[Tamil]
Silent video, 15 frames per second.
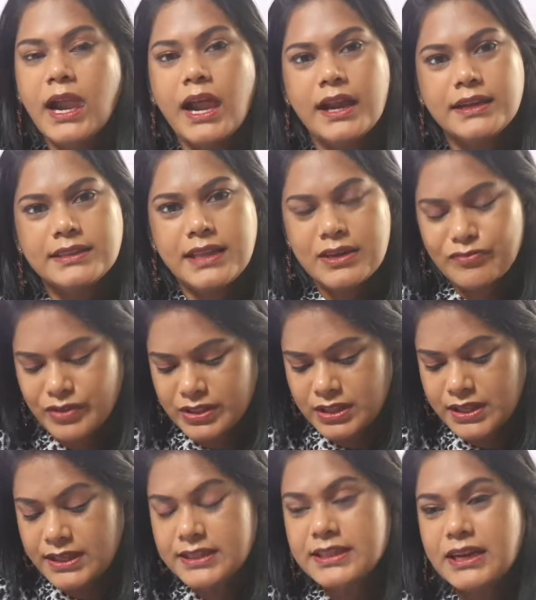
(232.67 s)
அண்ட் தென் வந்து
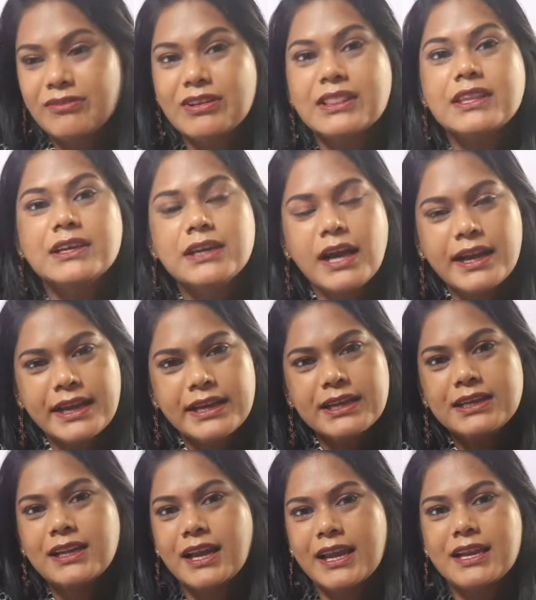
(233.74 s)
இதில் வந்து அகைன்
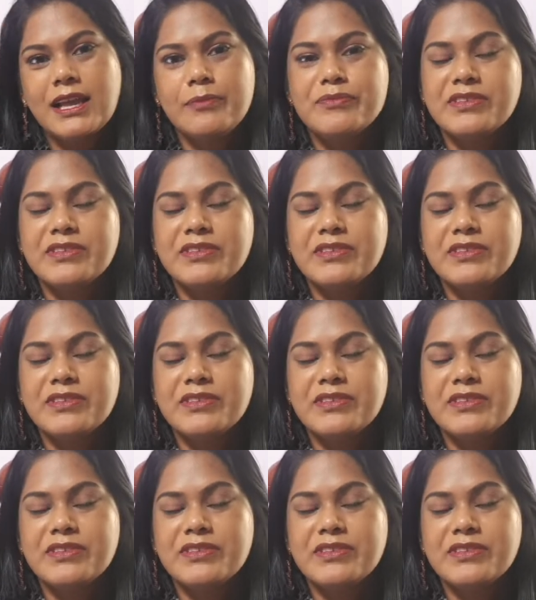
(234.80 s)
அண்ட் அகைன் ஐம்